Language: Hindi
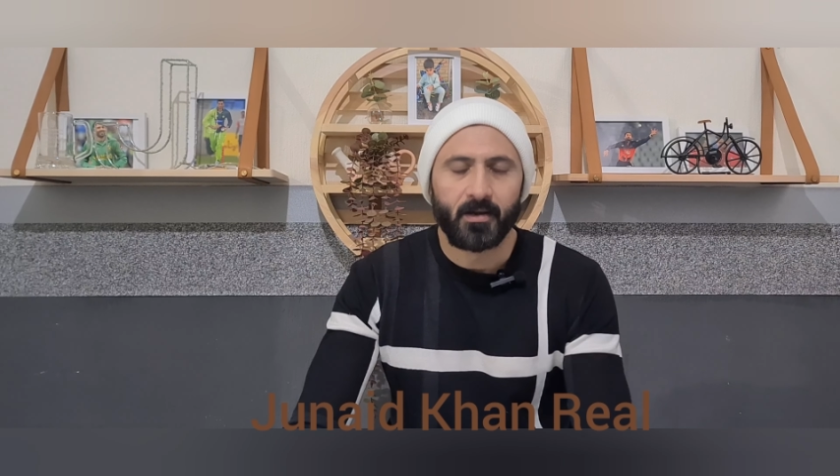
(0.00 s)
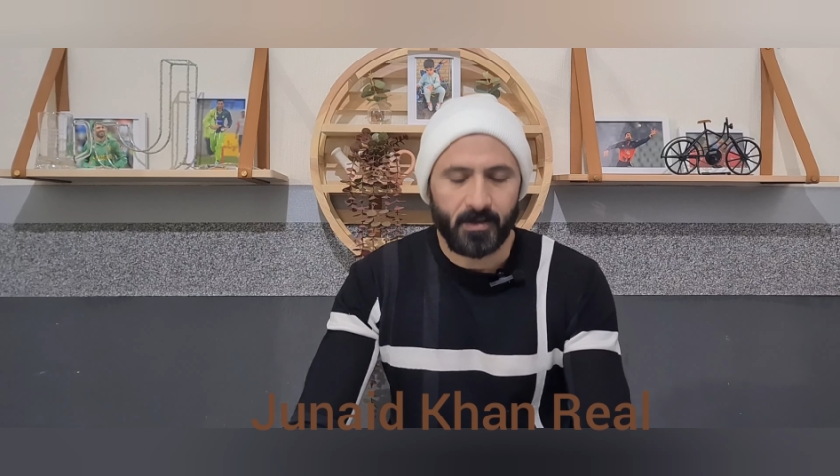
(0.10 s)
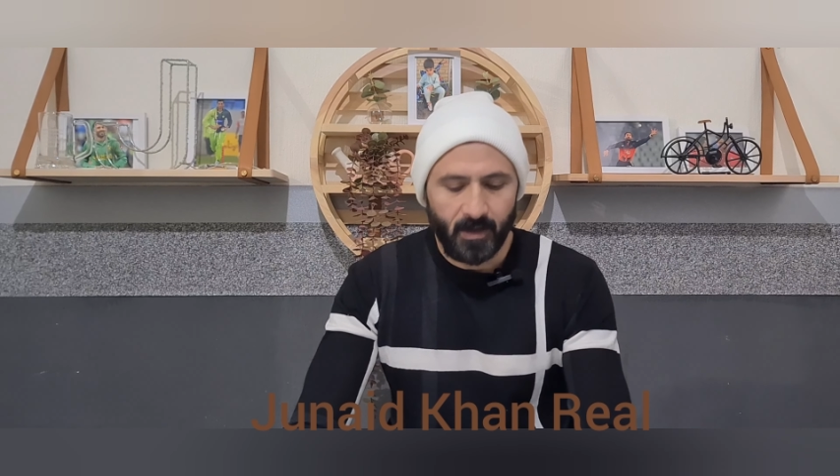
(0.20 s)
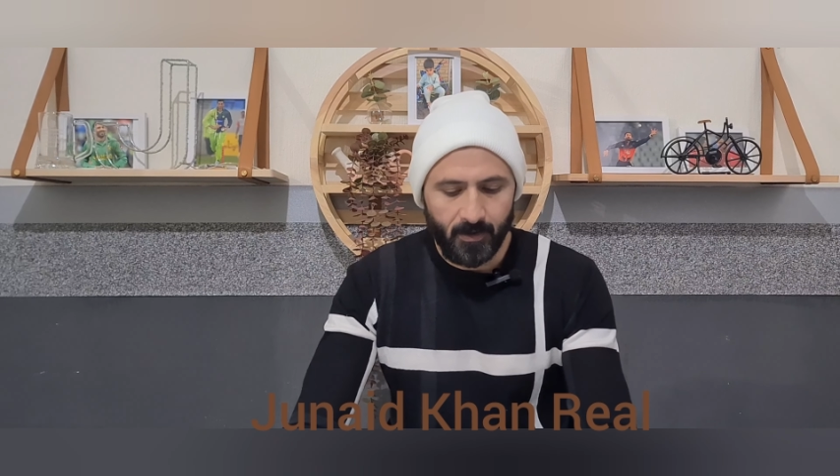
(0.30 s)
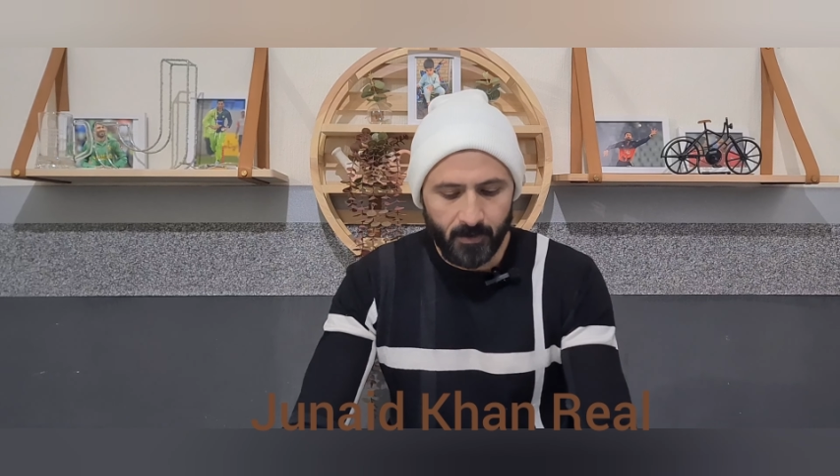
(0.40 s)

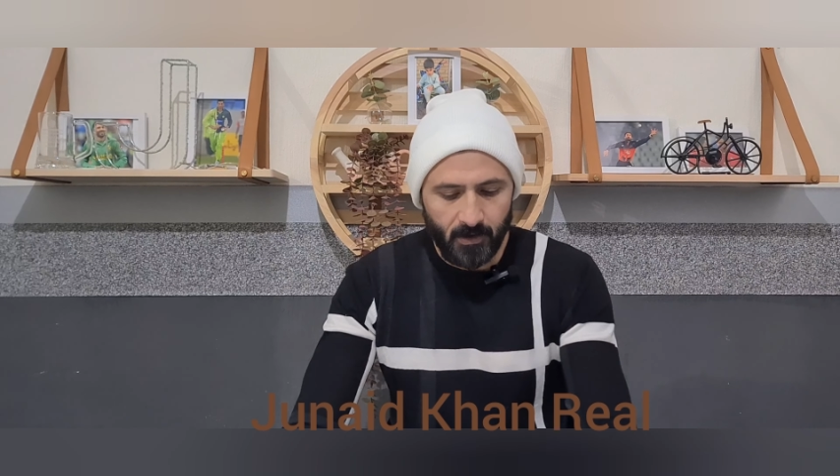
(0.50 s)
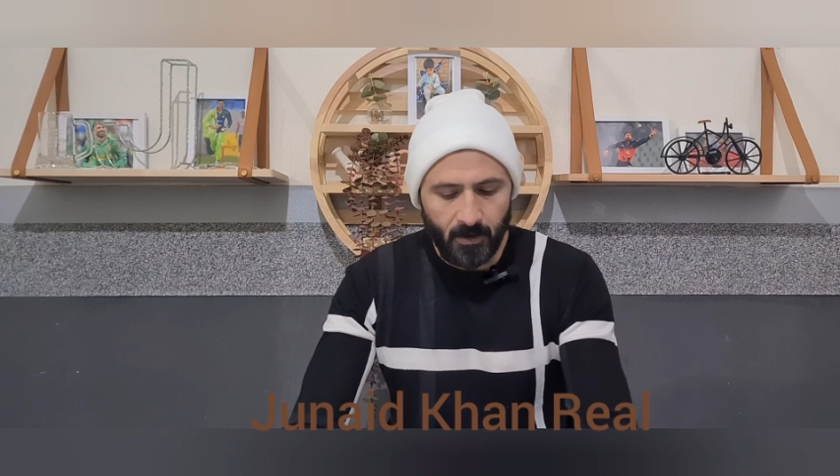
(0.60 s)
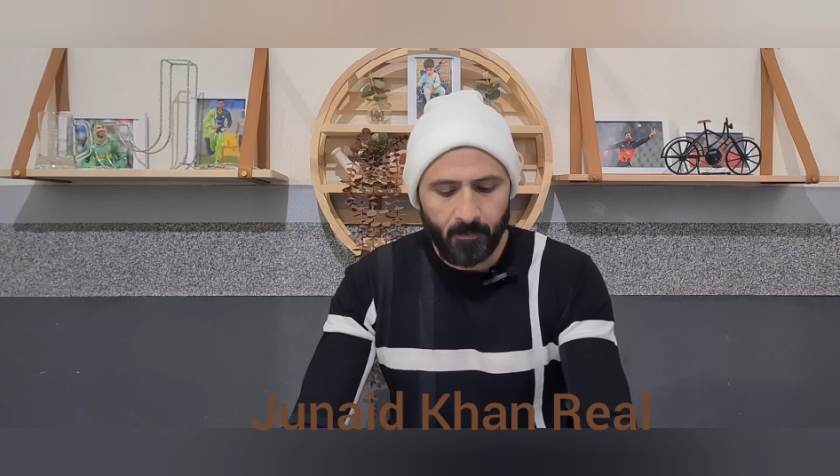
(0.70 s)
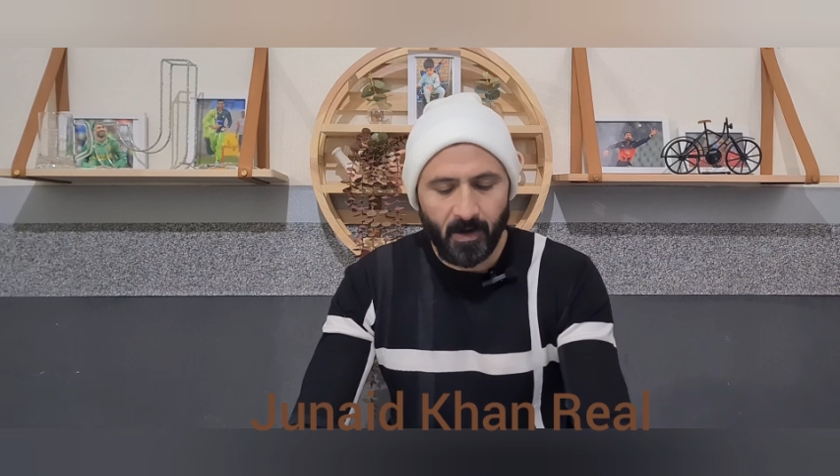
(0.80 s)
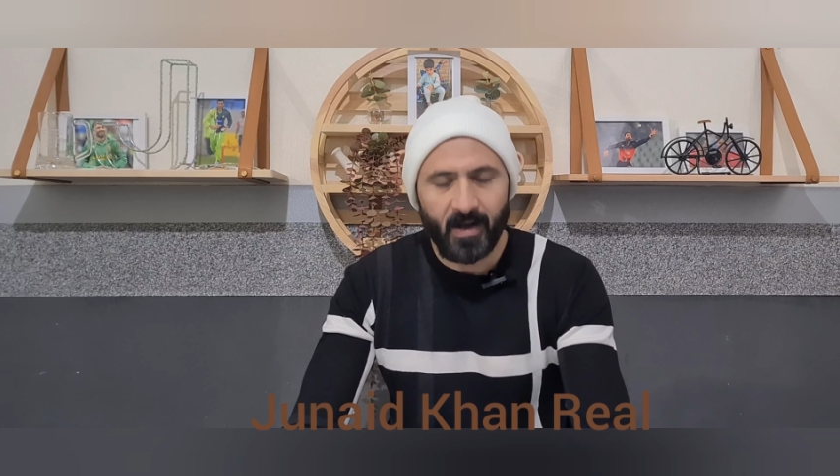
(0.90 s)
करते
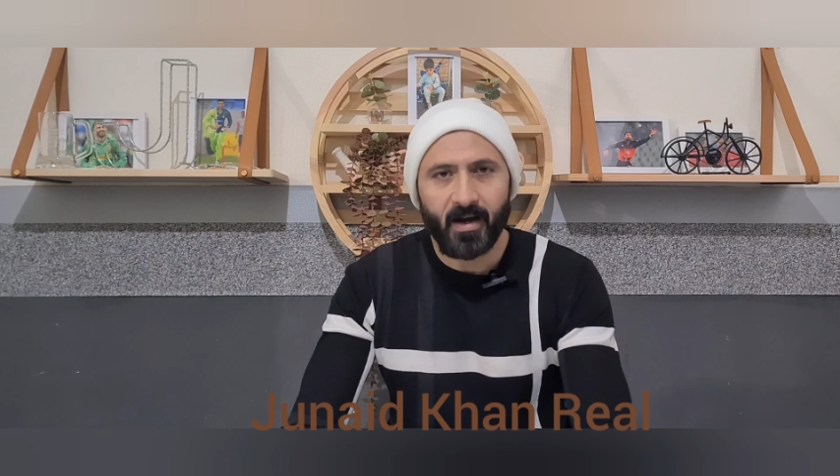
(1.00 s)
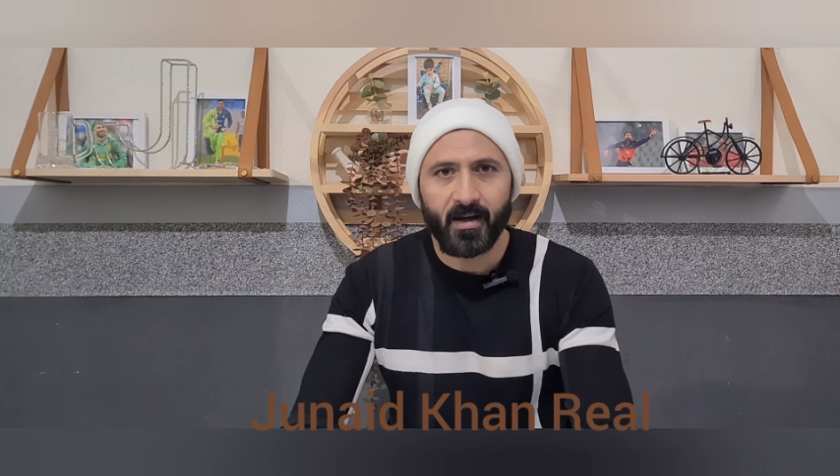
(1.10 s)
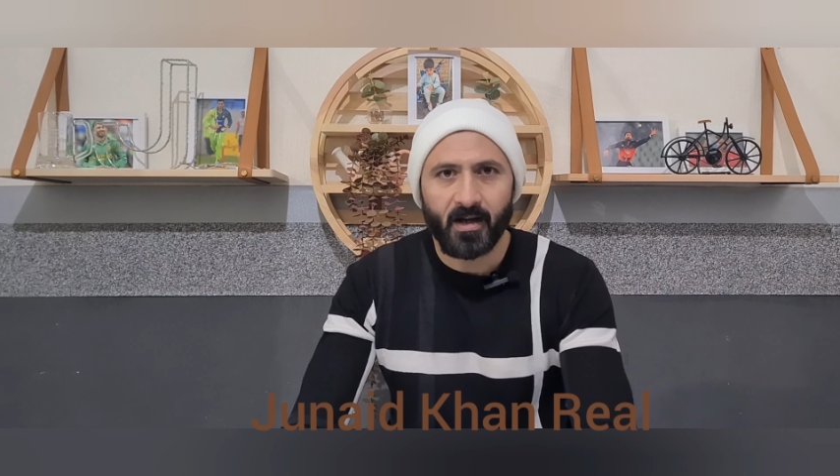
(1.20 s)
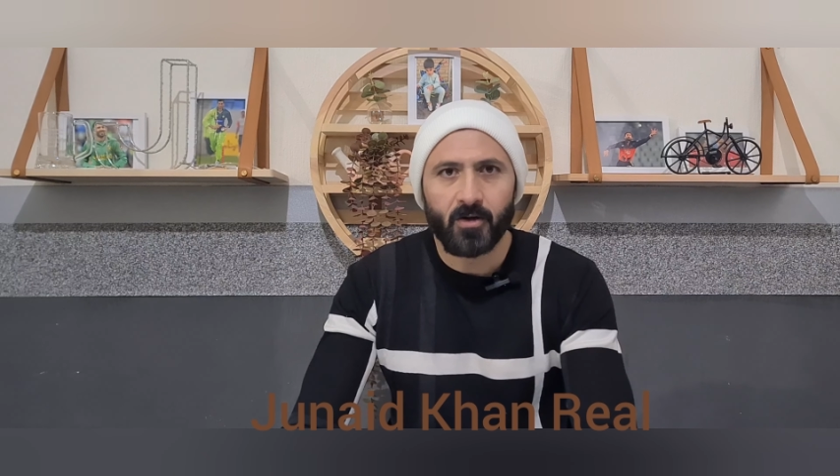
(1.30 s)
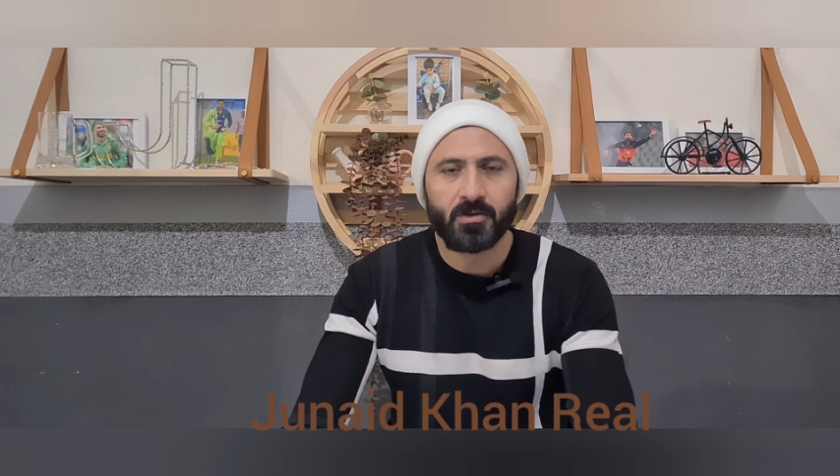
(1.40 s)
12
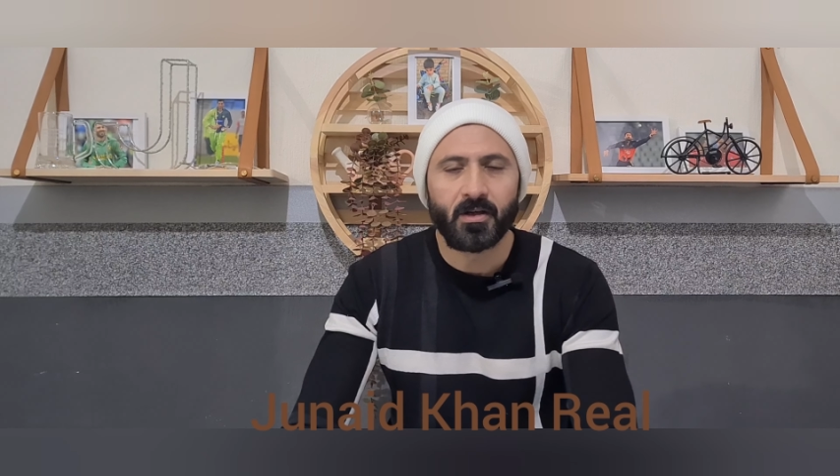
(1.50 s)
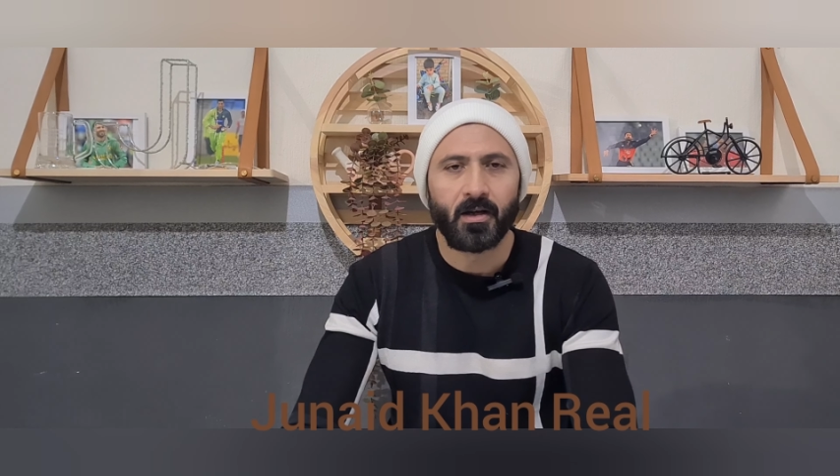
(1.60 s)
अनाउंस